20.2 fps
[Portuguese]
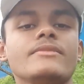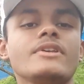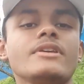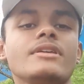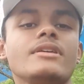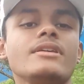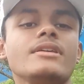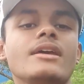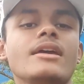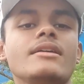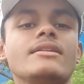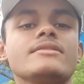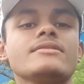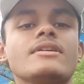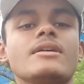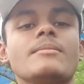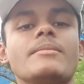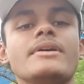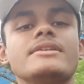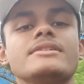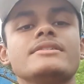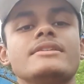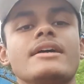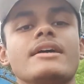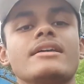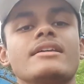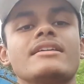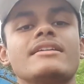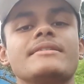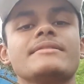E é isso, rapaziada. Tá
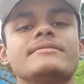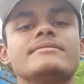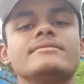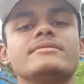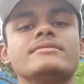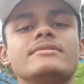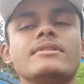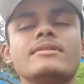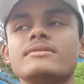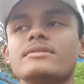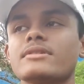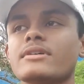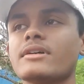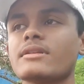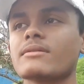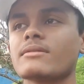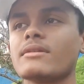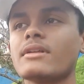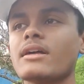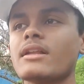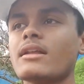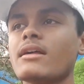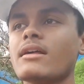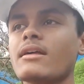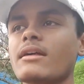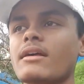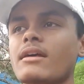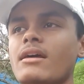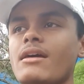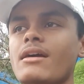aqui. Nesse canto dela.
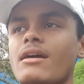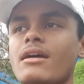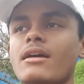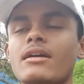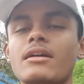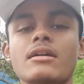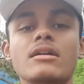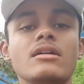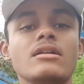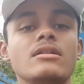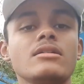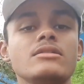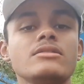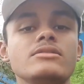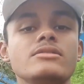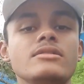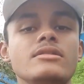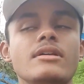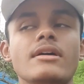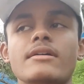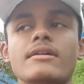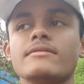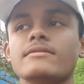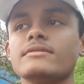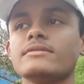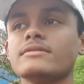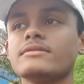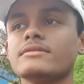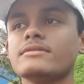A gente leva.